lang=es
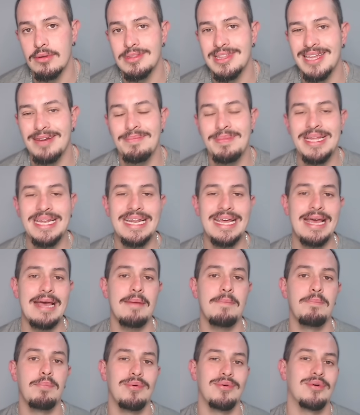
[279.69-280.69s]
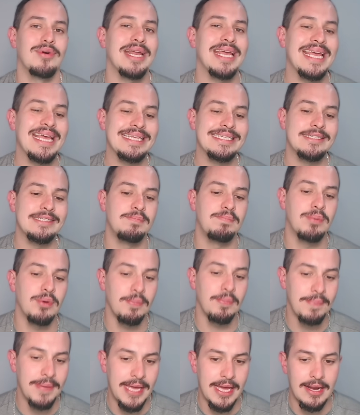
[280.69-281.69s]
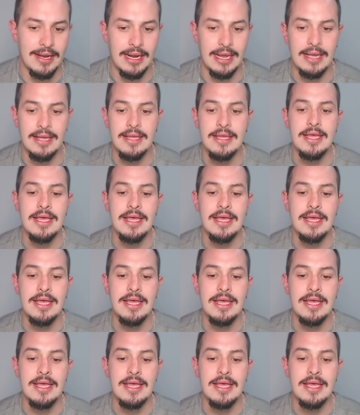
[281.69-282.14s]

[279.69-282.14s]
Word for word: termina por expropiarla.